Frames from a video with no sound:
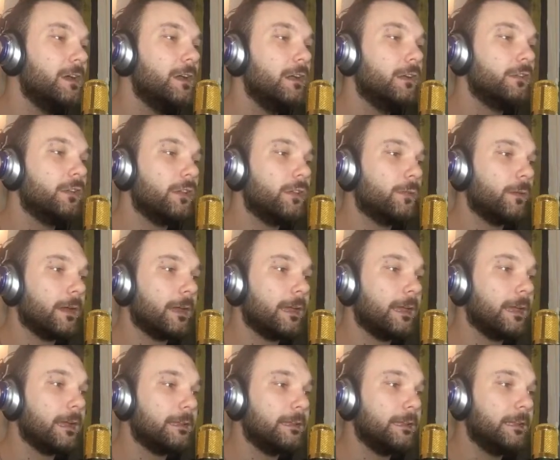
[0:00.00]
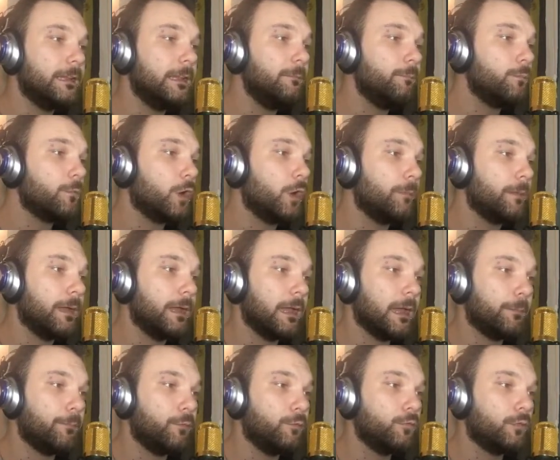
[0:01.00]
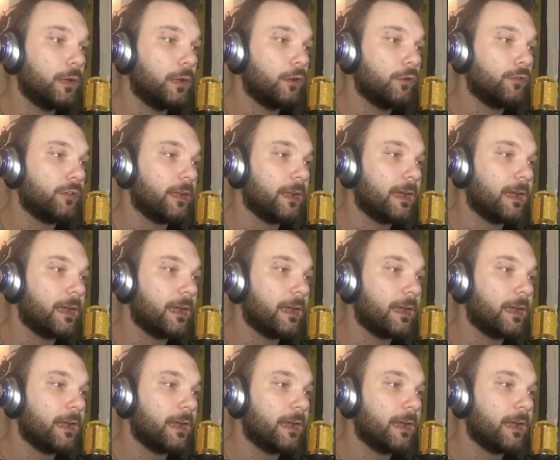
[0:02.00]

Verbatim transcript: Non so se fare i gradini, come appunto la nostra